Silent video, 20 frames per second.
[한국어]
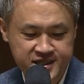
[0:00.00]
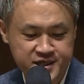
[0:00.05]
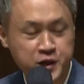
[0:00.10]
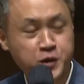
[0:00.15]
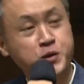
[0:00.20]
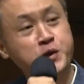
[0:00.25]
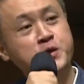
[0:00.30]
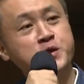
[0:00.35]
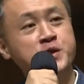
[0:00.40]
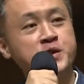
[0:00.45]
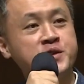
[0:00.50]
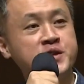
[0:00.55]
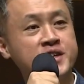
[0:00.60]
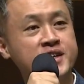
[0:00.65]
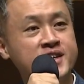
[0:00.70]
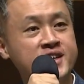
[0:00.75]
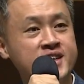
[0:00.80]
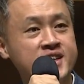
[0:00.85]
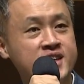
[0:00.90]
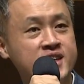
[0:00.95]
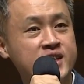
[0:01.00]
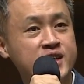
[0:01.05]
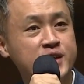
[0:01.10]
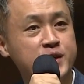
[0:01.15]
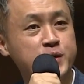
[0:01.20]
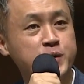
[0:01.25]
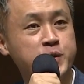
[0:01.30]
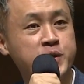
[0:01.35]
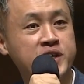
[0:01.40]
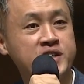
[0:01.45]
청년의 때
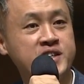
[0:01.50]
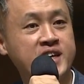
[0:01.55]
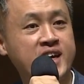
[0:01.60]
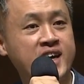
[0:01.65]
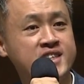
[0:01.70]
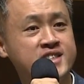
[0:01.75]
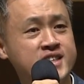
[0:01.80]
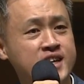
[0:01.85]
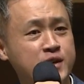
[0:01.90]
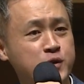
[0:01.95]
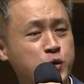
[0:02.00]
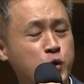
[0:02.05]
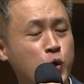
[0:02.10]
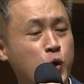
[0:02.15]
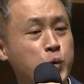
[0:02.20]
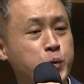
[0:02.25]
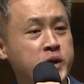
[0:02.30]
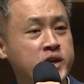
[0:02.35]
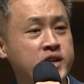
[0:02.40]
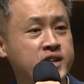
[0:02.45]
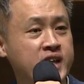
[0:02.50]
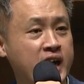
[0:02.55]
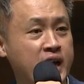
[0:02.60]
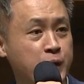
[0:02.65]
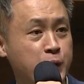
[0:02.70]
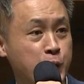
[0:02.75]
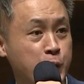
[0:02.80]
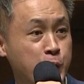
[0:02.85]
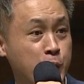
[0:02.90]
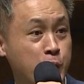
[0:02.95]
우리가 가장
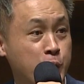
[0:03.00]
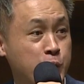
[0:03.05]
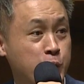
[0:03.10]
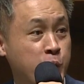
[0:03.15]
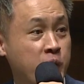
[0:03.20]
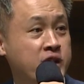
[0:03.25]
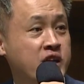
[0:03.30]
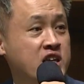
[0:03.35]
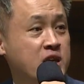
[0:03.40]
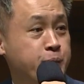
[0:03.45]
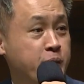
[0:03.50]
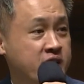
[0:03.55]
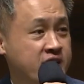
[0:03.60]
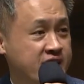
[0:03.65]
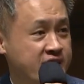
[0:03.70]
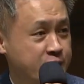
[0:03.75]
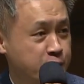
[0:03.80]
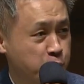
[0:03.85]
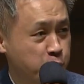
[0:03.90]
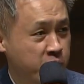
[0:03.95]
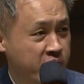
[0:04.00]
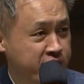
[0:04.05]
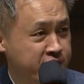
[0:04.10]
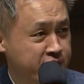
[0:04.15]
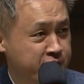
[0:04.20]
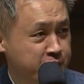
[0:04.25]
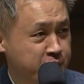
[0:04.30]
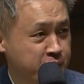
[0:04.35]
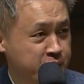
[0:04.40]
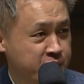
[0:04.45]
고민하고 또 하나님 앞에
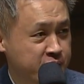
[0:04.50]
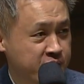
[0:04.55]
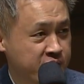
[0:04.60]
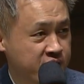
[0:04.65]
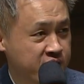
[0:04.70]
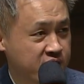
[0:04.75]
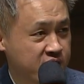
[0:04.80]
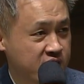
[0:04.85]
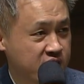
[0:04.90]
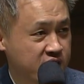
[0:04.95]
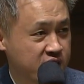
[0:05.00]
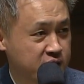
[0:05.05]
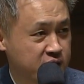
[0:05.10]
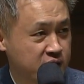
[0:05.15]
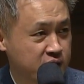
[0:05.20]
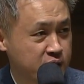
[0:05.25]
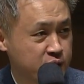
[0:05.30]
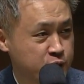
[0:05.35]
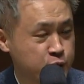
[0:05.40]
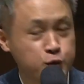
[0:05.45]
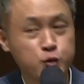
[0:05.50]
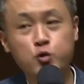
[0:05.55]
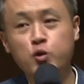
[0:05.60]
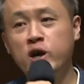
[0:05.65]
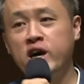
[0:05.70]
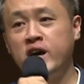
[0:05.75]
기도하는 것 어, 누구와